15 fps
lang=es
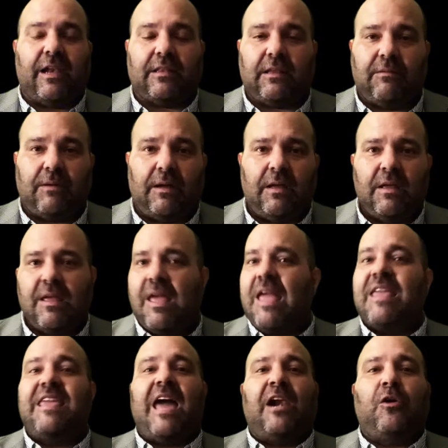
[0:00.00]
relativa,
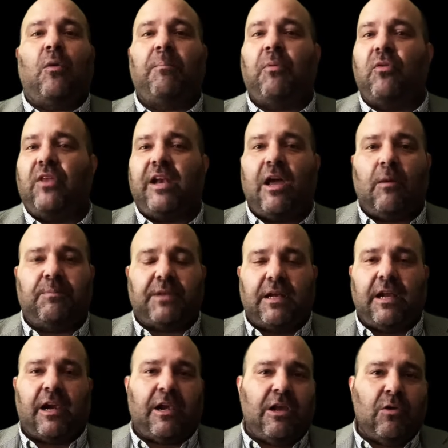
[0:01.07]
ya no podría
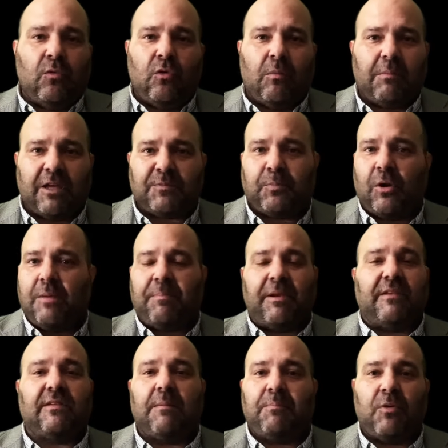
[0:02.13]
obtener ni uno más por el
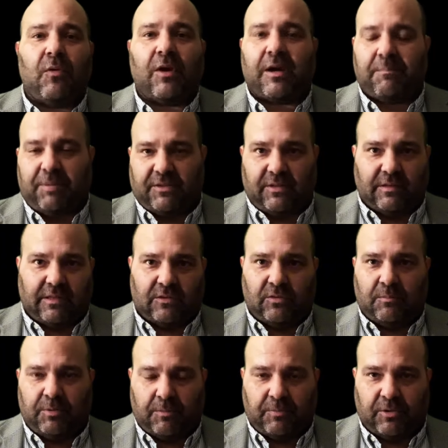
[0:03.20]
principio de
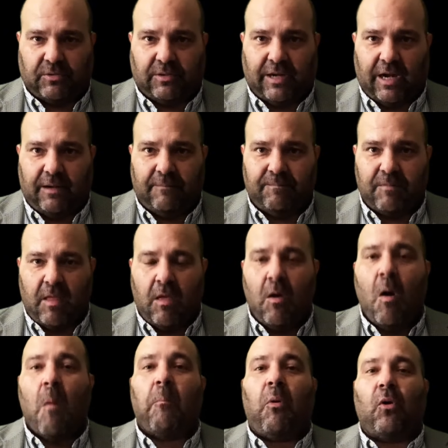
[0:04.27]
representación proporcional
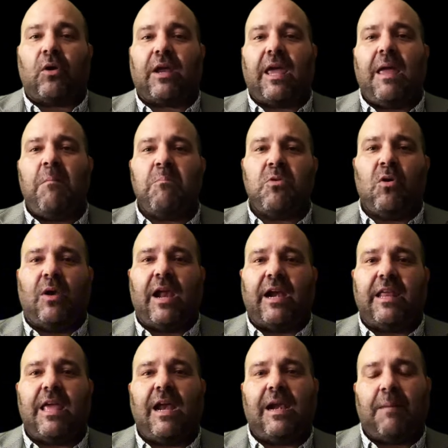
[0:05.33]
porque
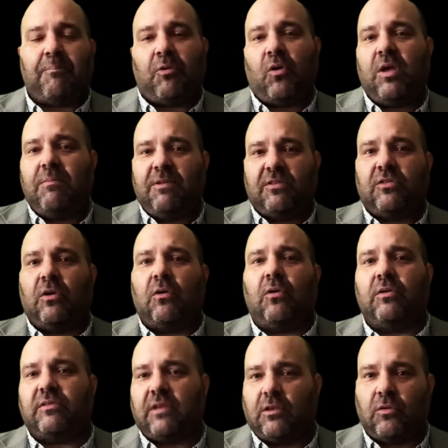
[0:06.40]
violaría la prohibición
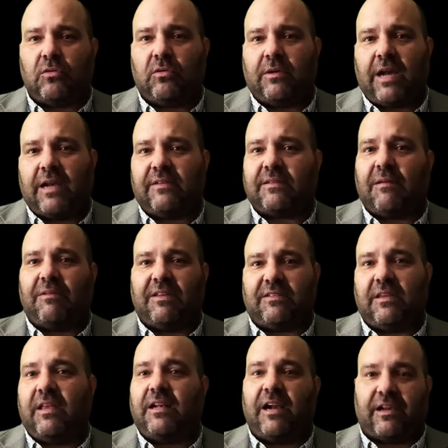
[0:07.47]
constitucional
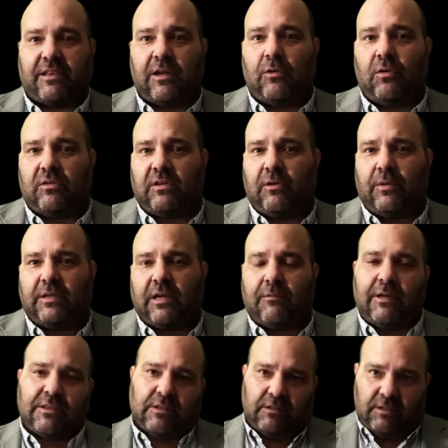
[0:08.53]
establecida en el artículo
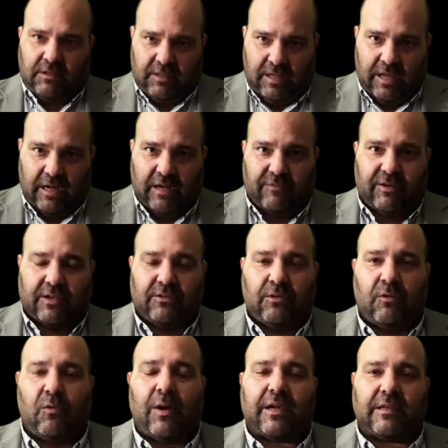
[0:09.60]
54, en la
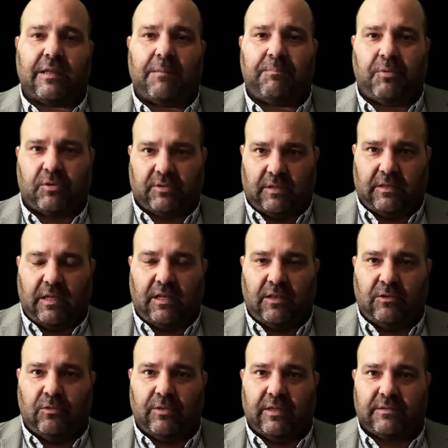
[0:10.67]
fracción cuarta, por si
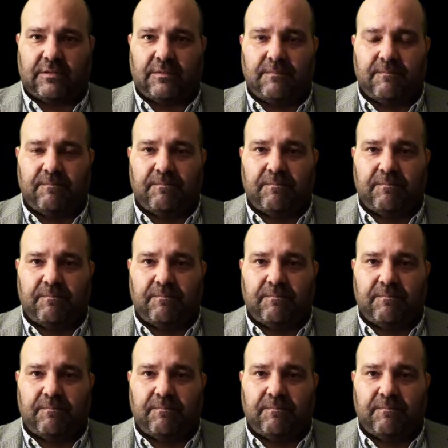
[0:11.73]
tienen dudas.